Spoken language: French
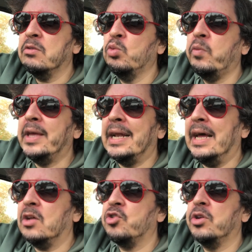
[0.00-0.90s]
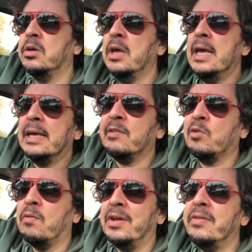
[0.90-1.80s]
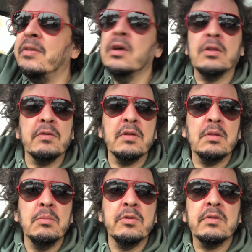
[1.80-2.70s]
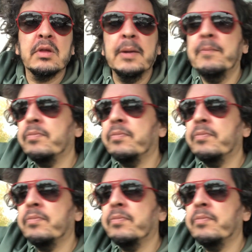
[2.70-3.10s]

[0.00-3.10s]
d'où vient l'argent, qu'est-ce qu'on va dire dans cette mosquée,